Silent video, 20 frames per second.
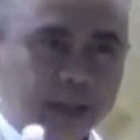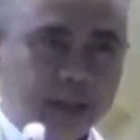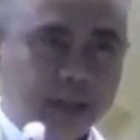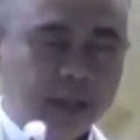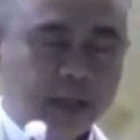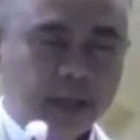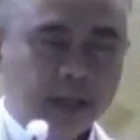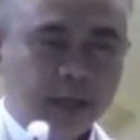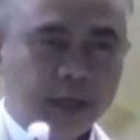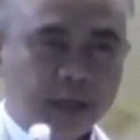ini,
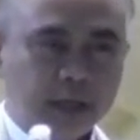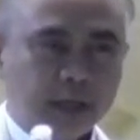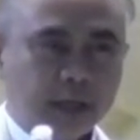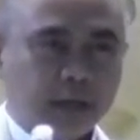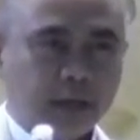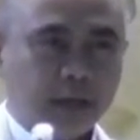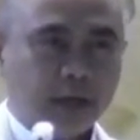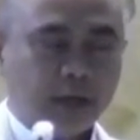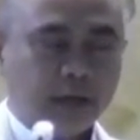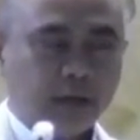
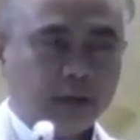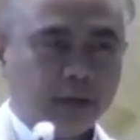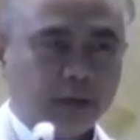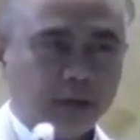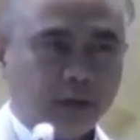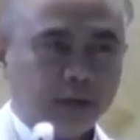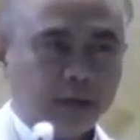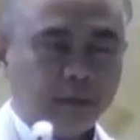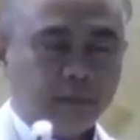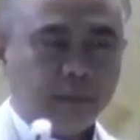kita
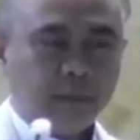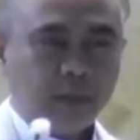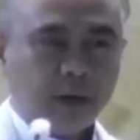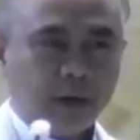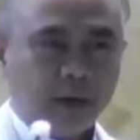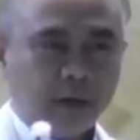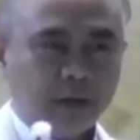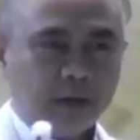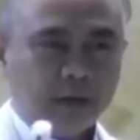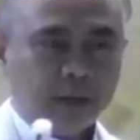
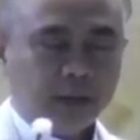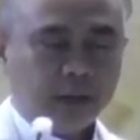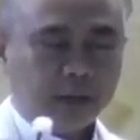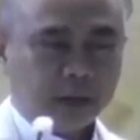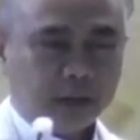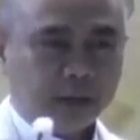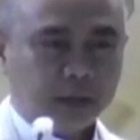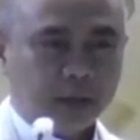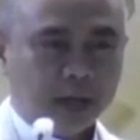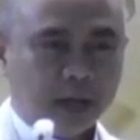tetap
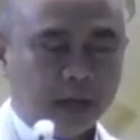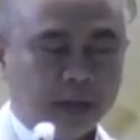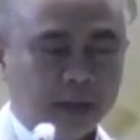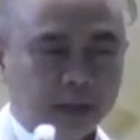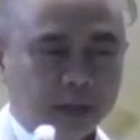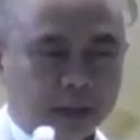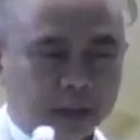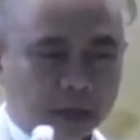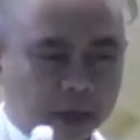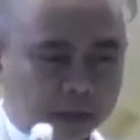
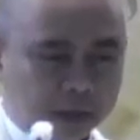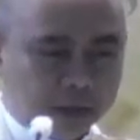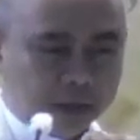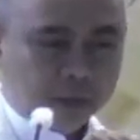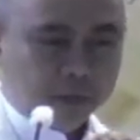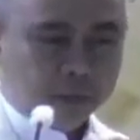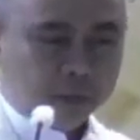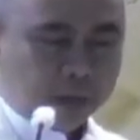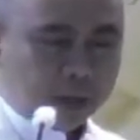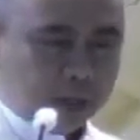disertai dan
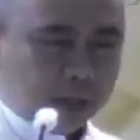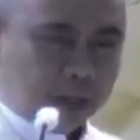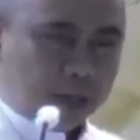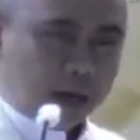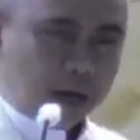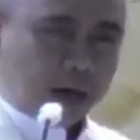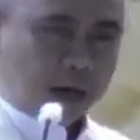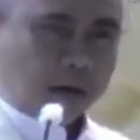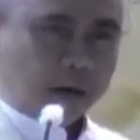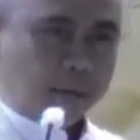
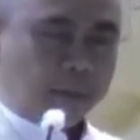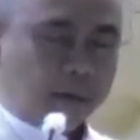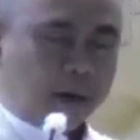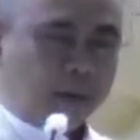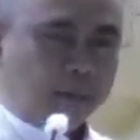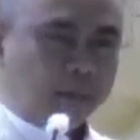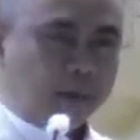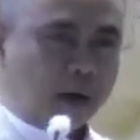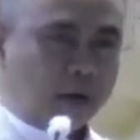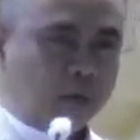diberi
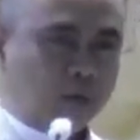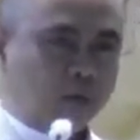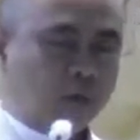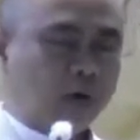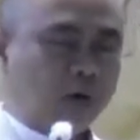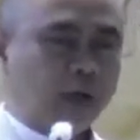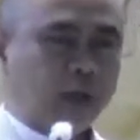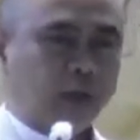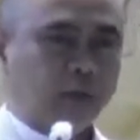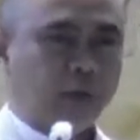harapan baru
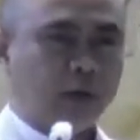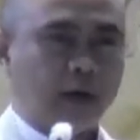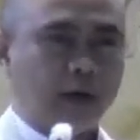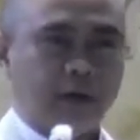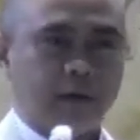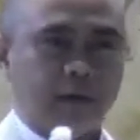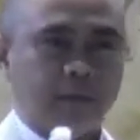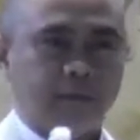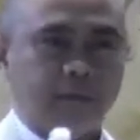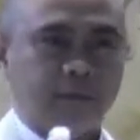oleh
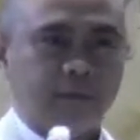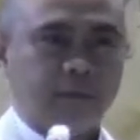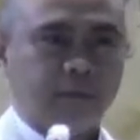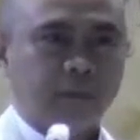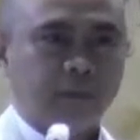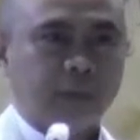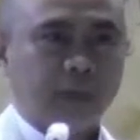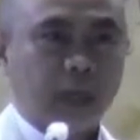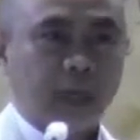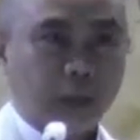Tuhan.
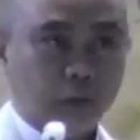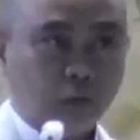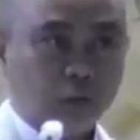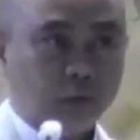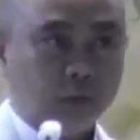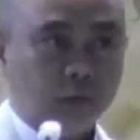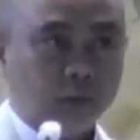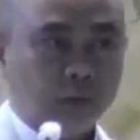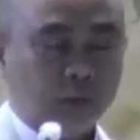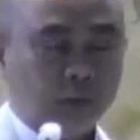
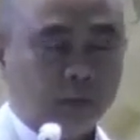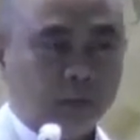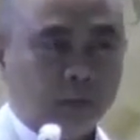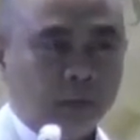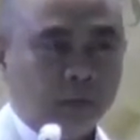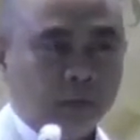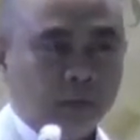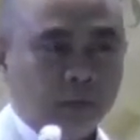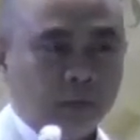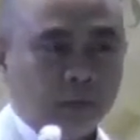Itu
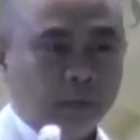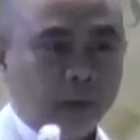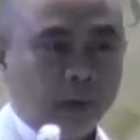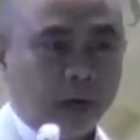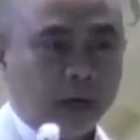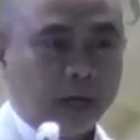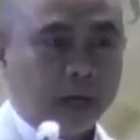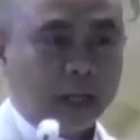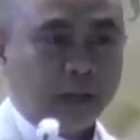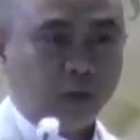
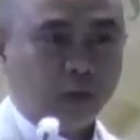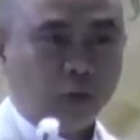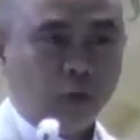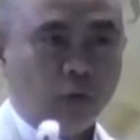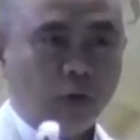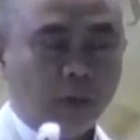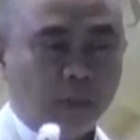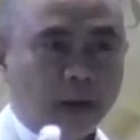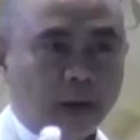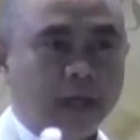
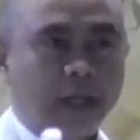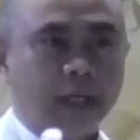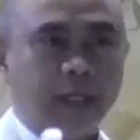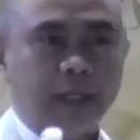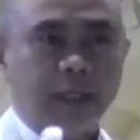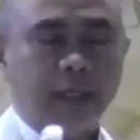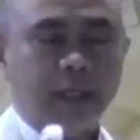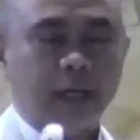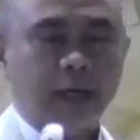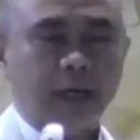bergantung kepada
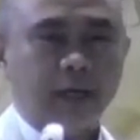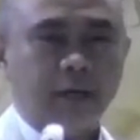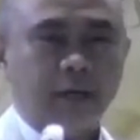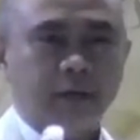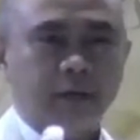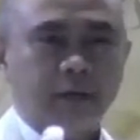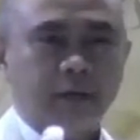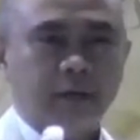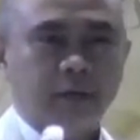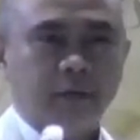kita,
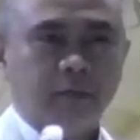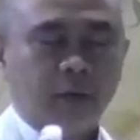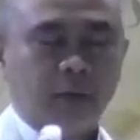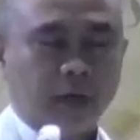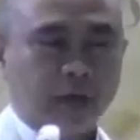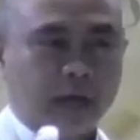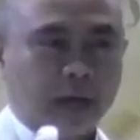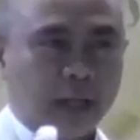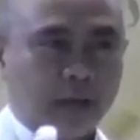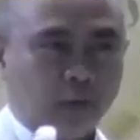
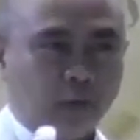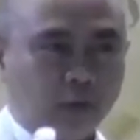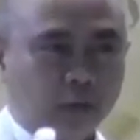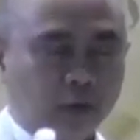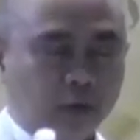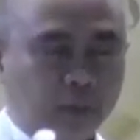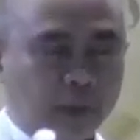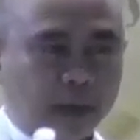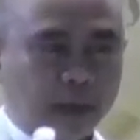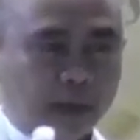
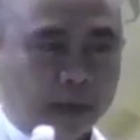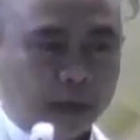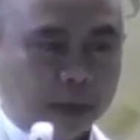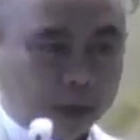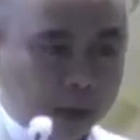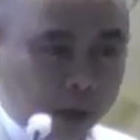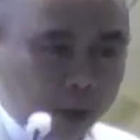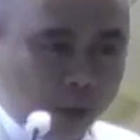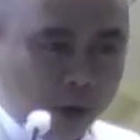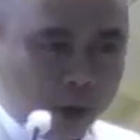bergantung kepada
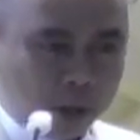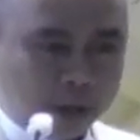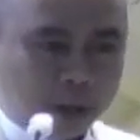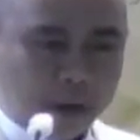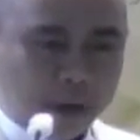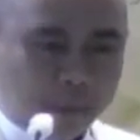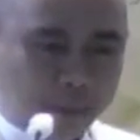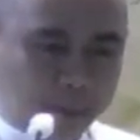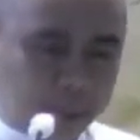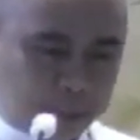
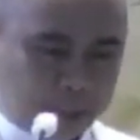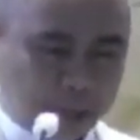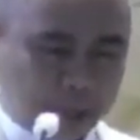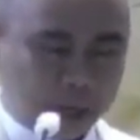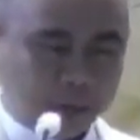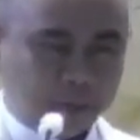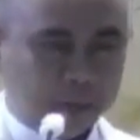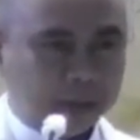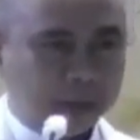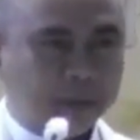keluarga
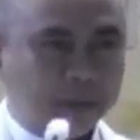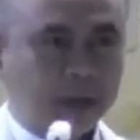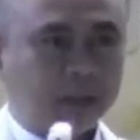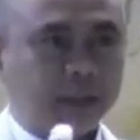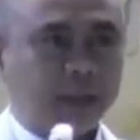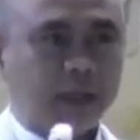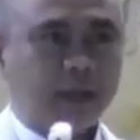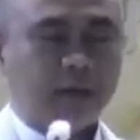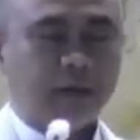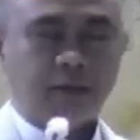pasangan
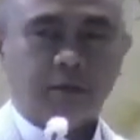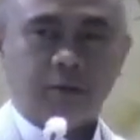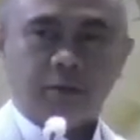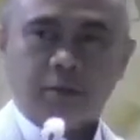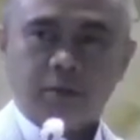masing-masing.